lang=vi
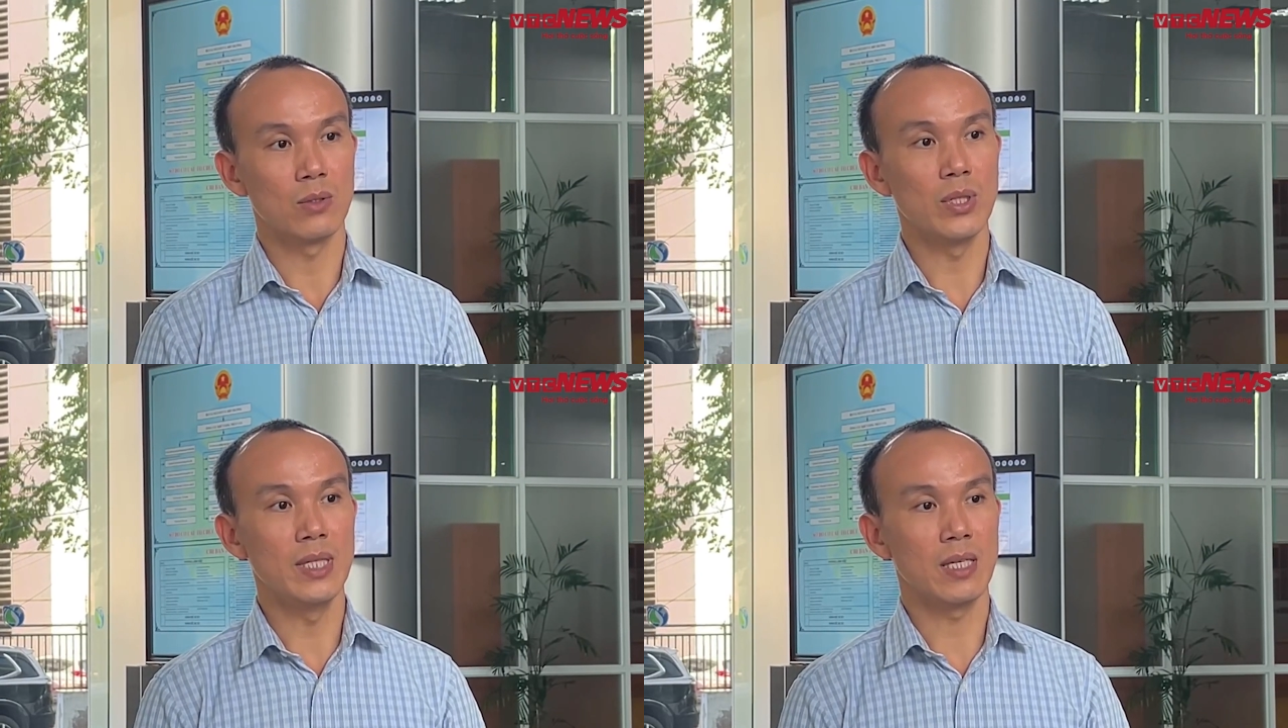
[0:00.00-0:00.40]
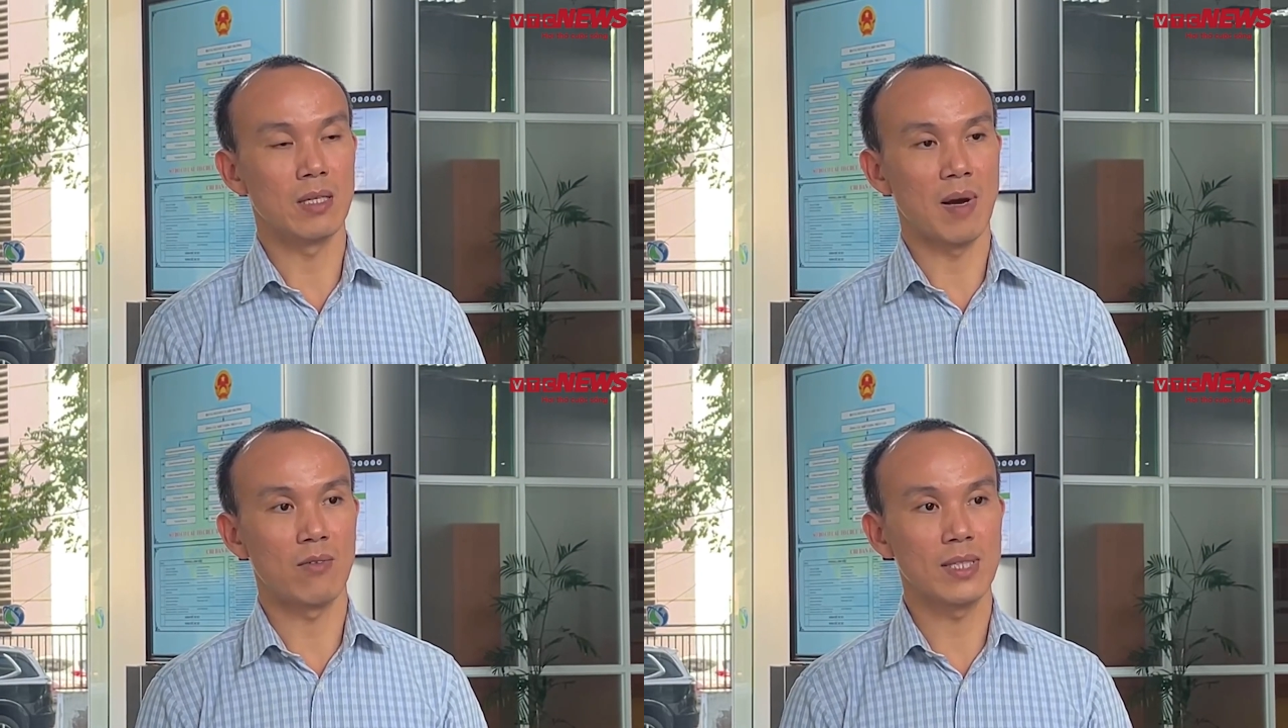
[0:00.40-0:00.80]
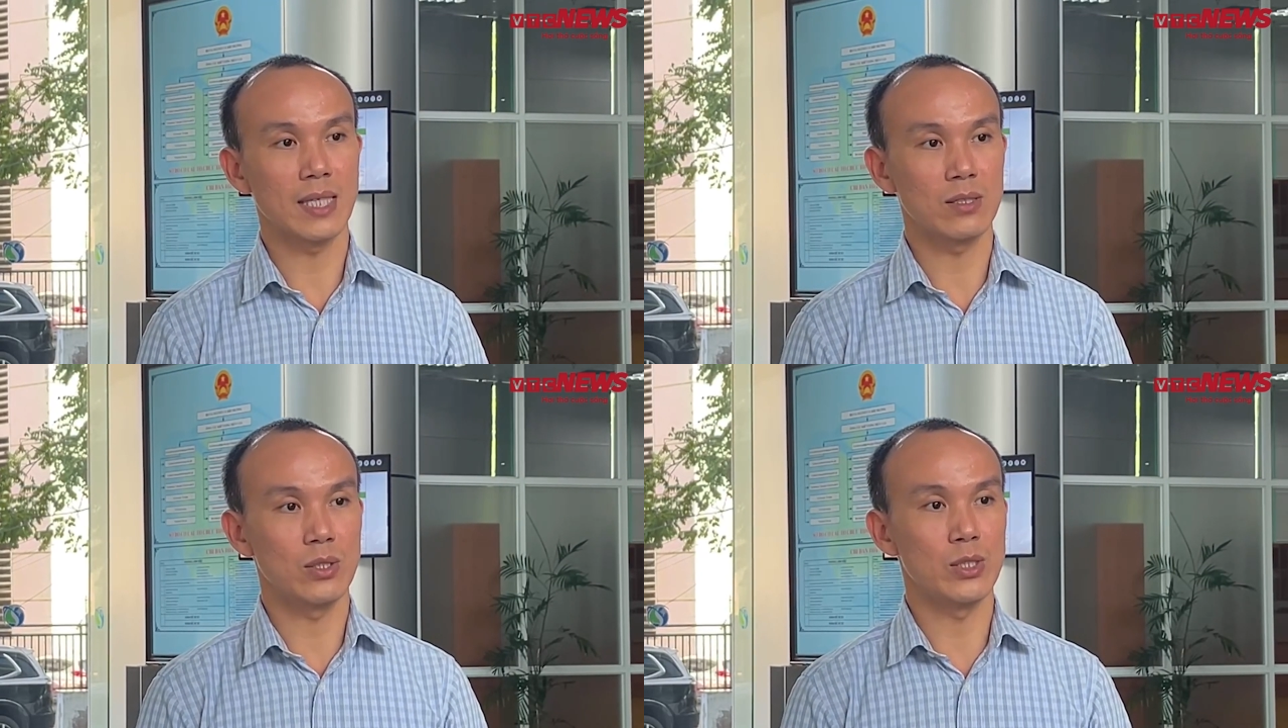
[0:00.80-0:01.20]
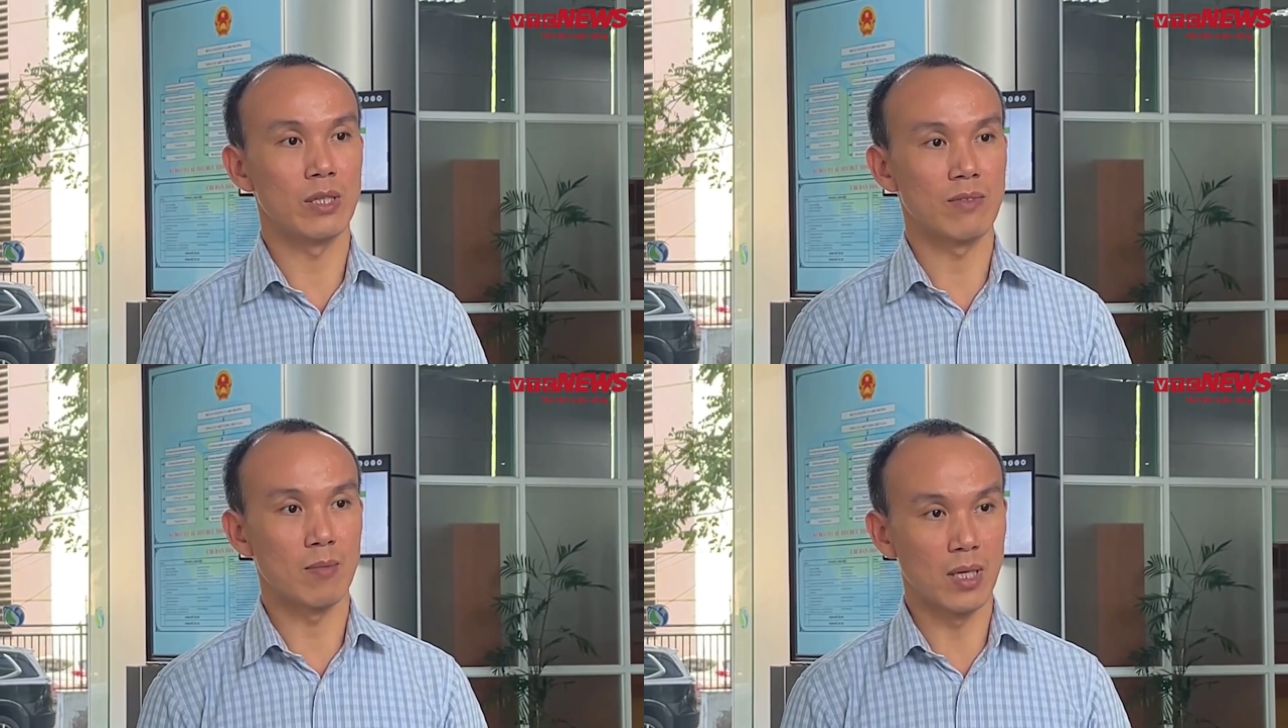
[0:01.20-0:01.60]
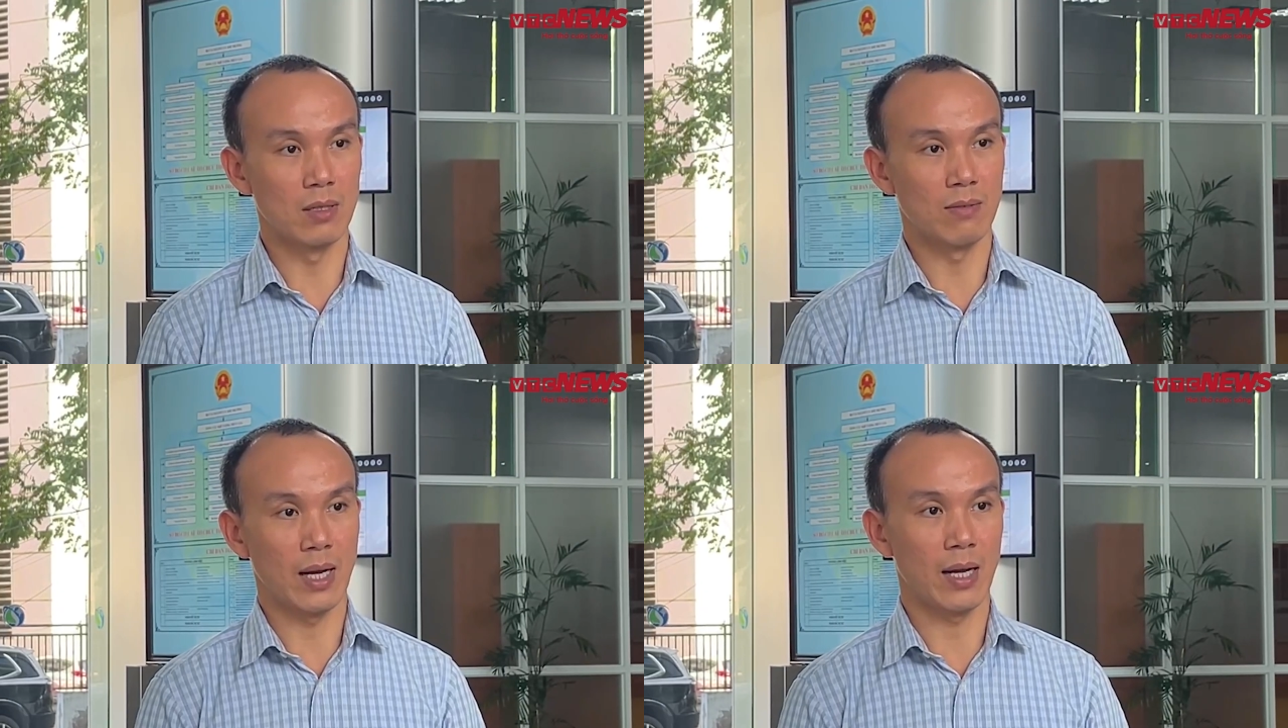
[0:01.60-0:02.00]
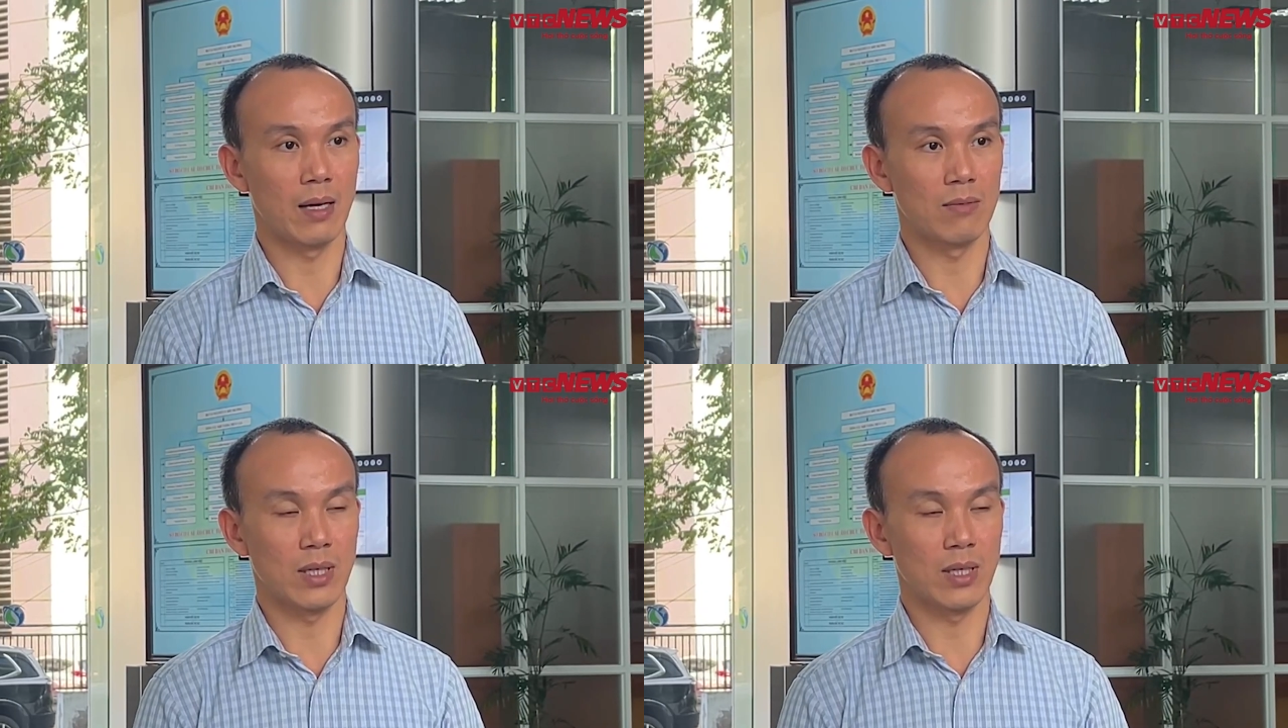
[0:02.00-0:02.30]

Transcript: tuy nhiên thì bão vẫn sẽ di chuyển vào bờ và,